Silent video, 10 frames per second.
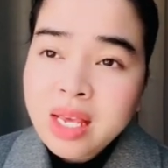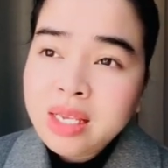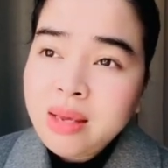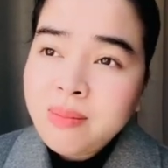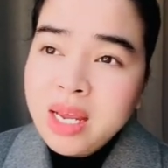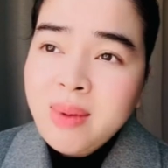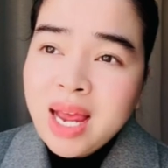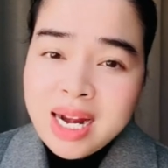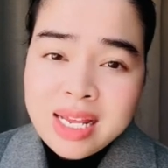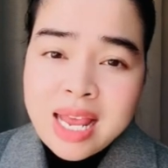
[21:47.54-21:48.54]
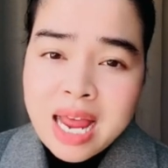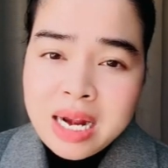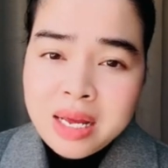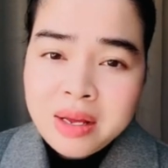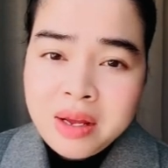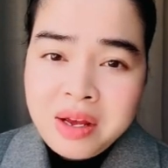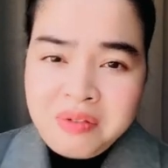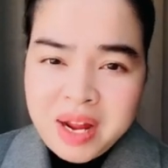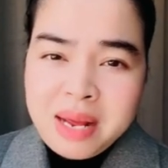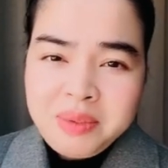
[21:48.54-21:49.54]
chứ bị bạn này dạy là ừ
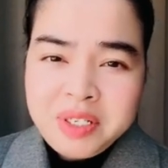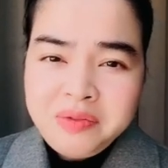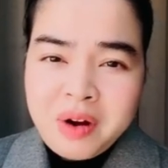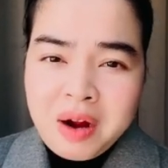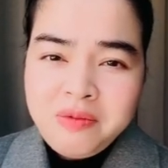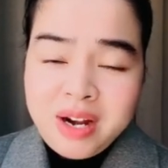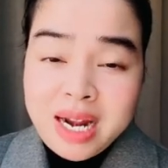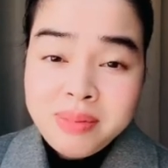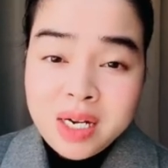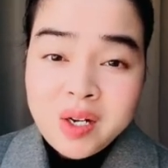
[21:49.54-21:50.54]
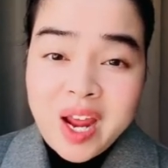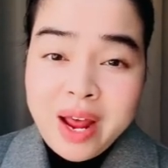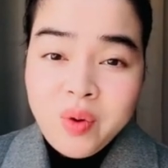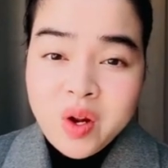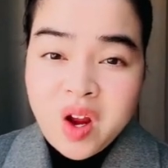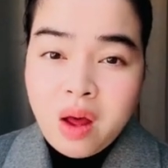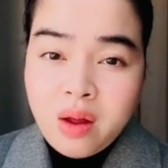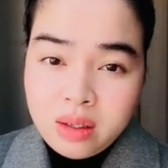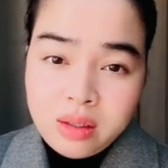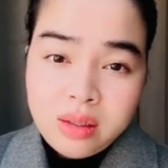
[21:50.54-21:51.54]
phải làm trưởng phòng phải làm chức cao như
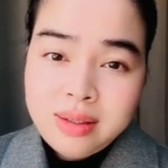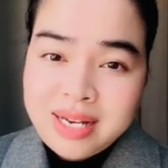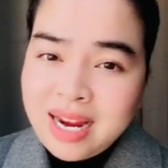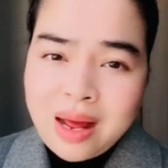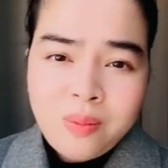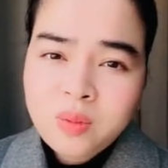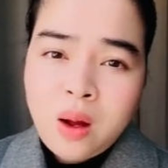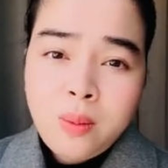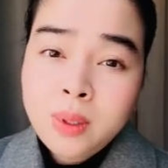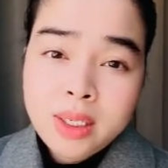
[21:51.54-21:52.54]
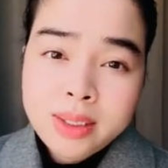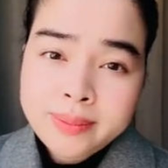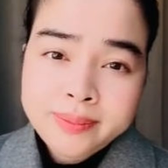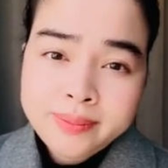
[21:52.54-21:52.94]
con vậy là không tốt rồi